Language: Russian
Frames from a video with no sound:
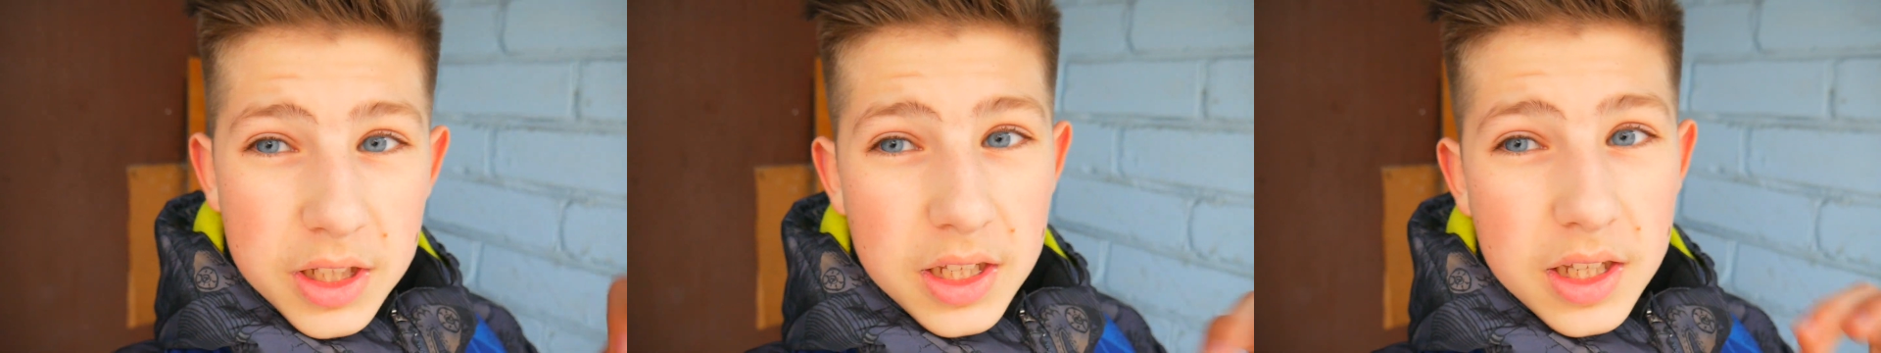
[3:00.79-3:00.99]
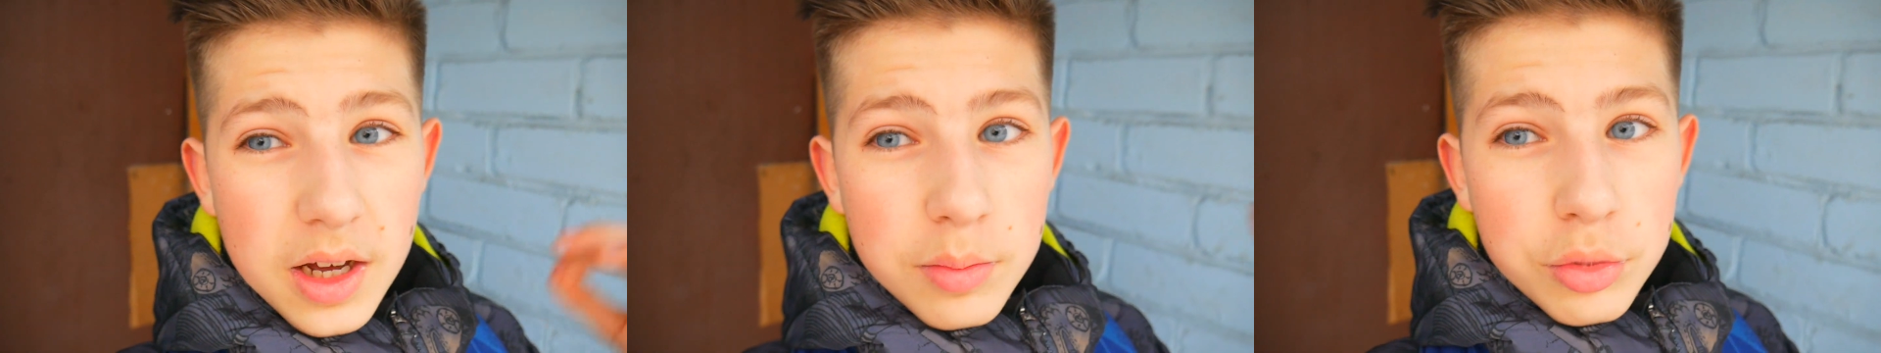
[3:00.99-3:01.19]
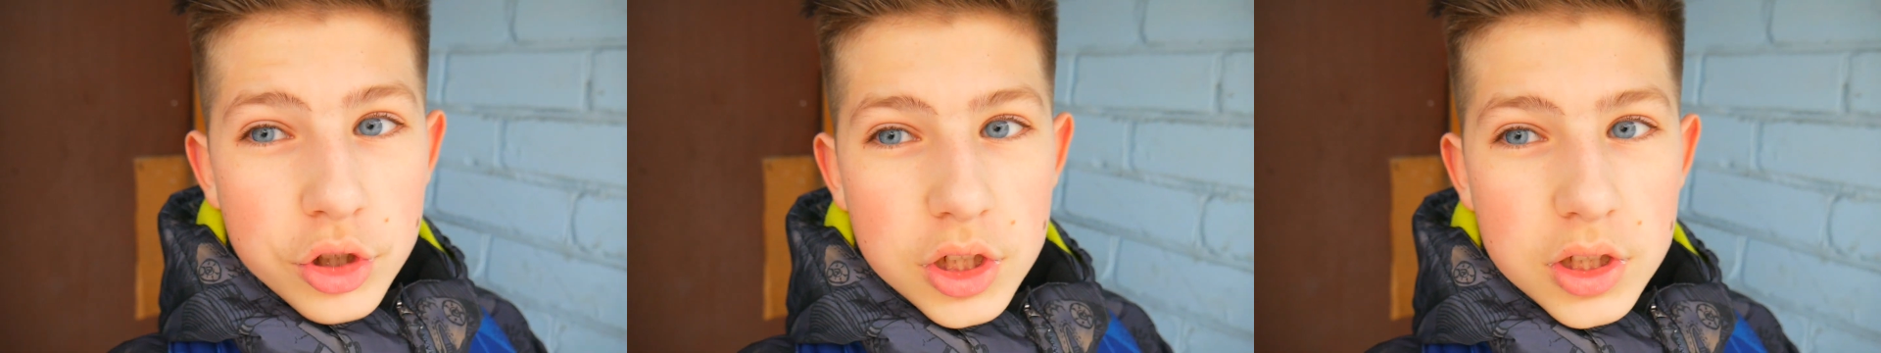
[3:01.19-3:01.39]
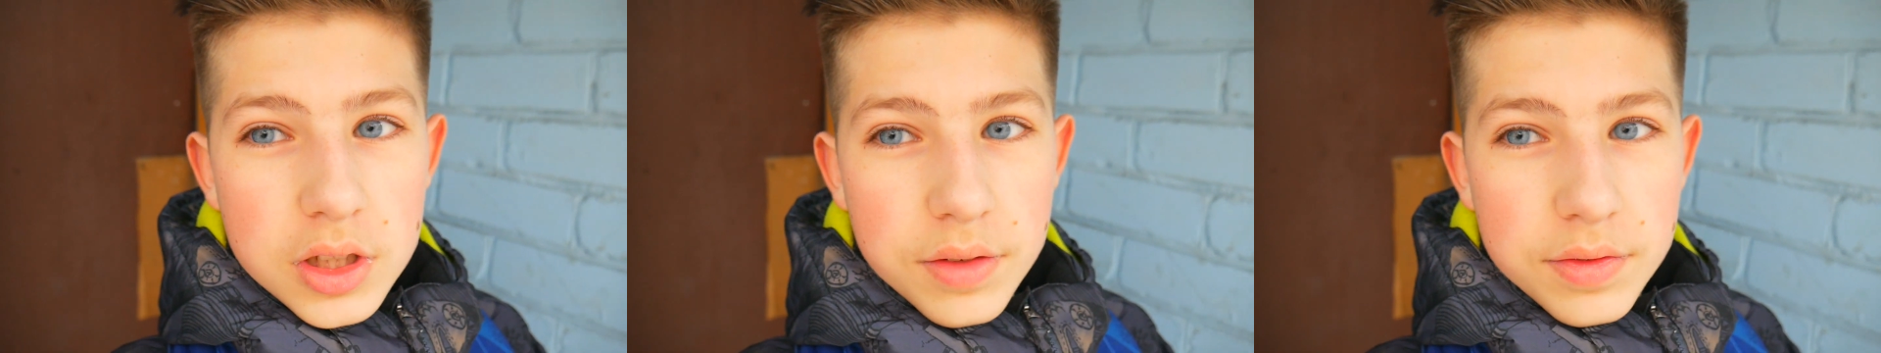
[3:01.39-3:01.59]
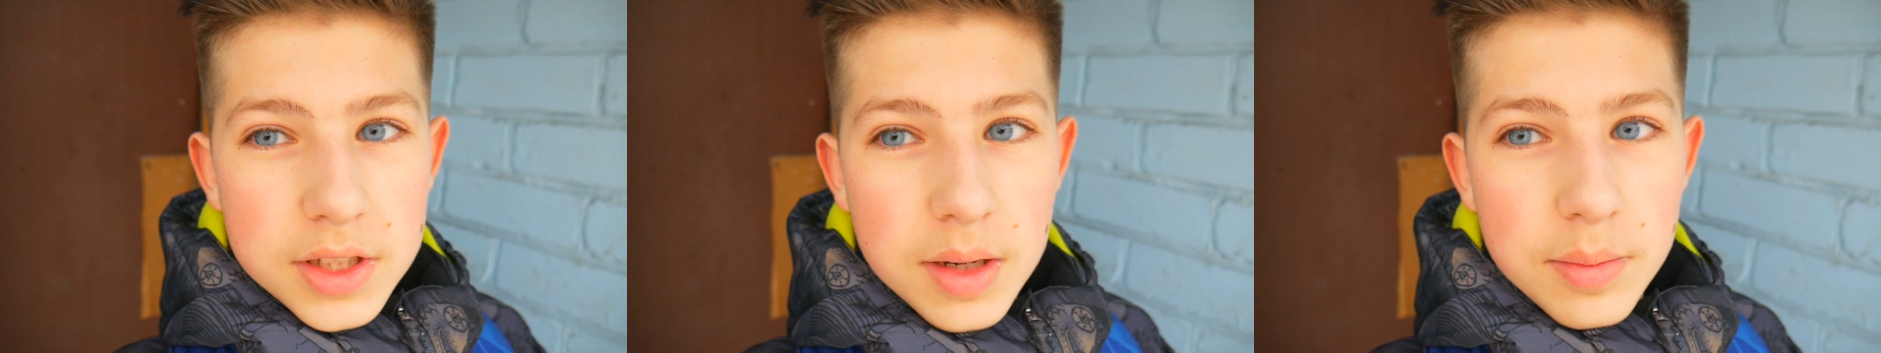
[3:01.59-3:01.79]
надо
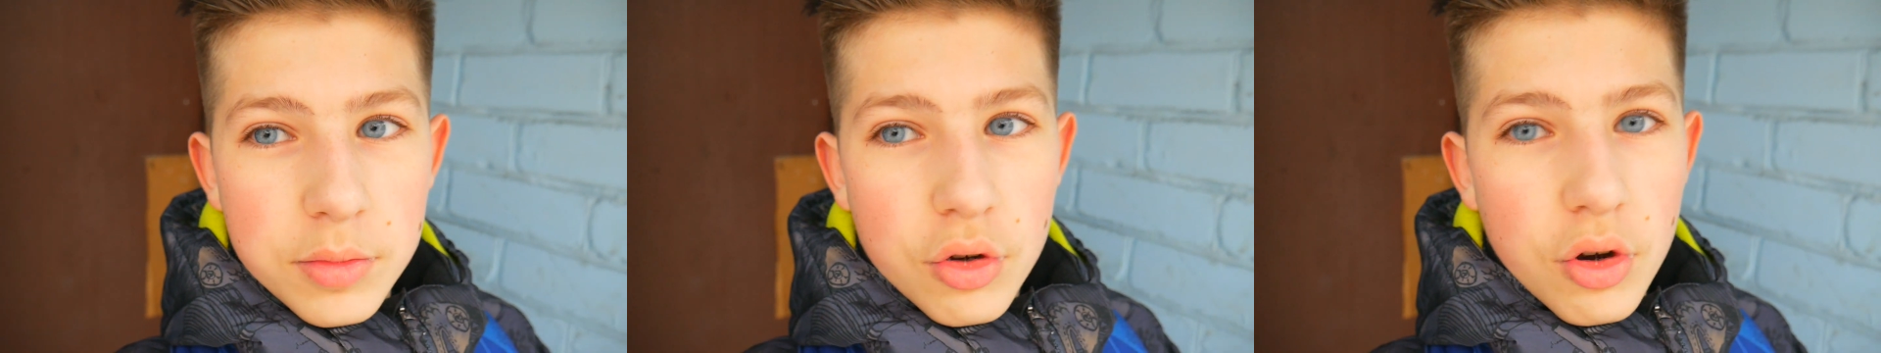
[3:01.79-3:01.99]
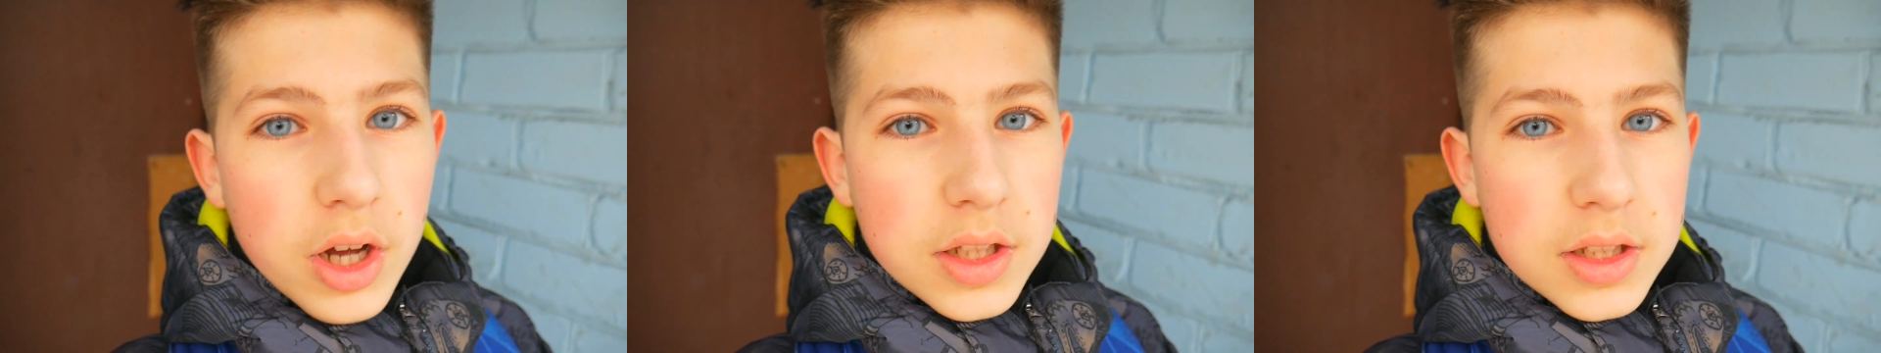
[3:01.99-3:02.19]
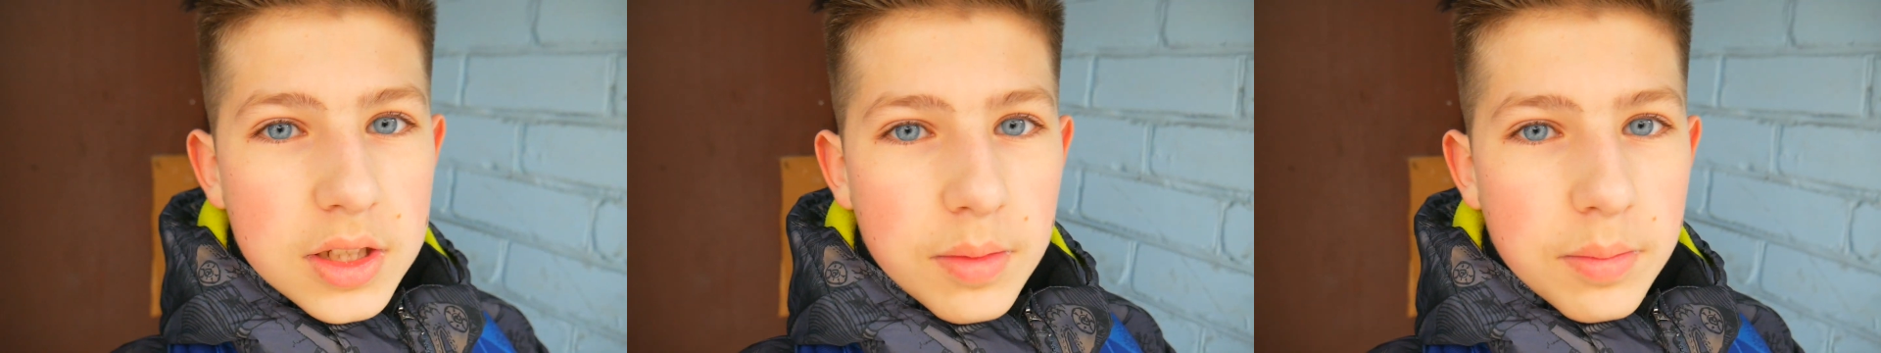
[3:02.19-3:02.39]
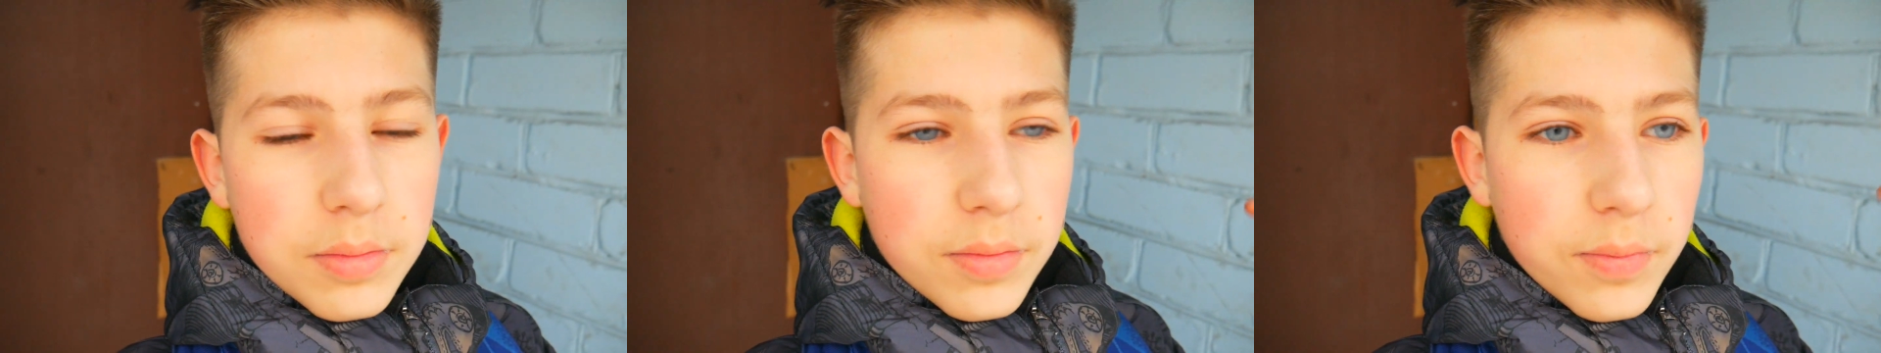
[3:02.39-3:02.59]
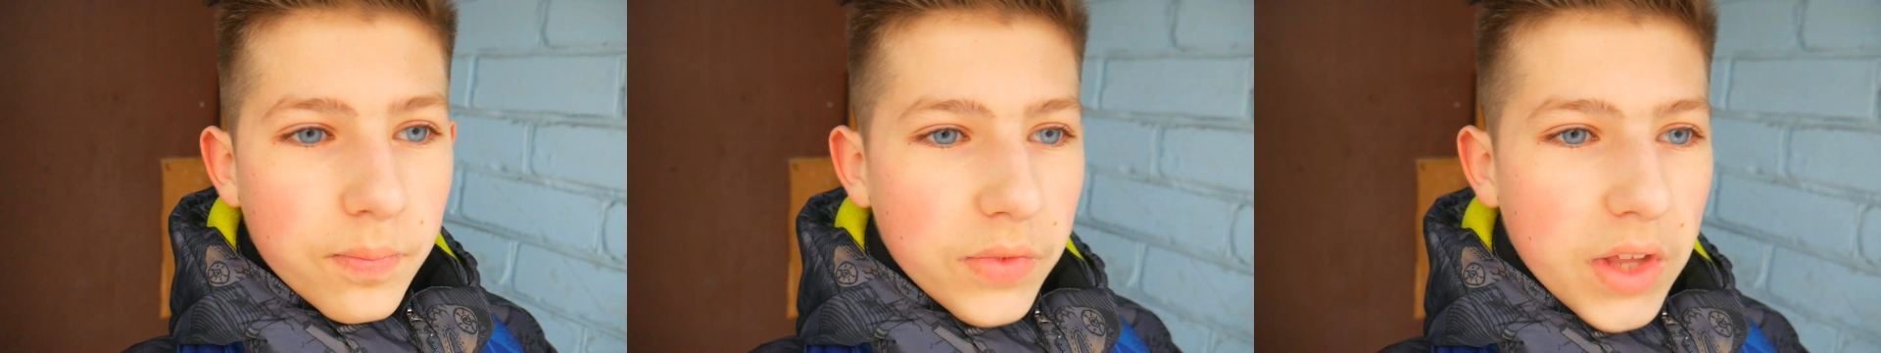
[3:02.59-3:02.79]
обучиться всем
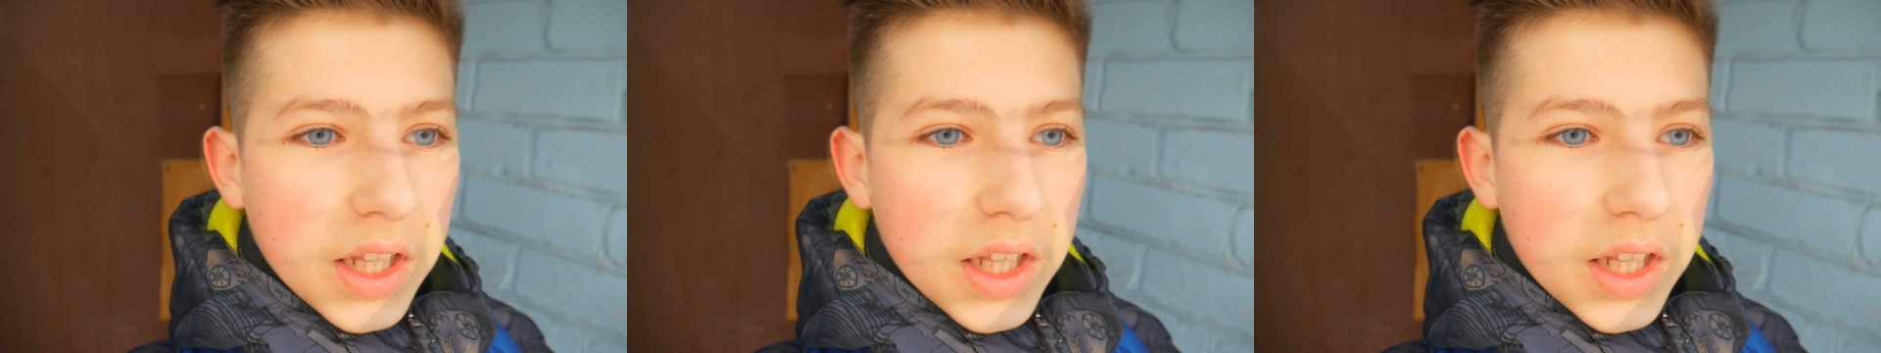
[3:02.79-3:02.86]
нюансам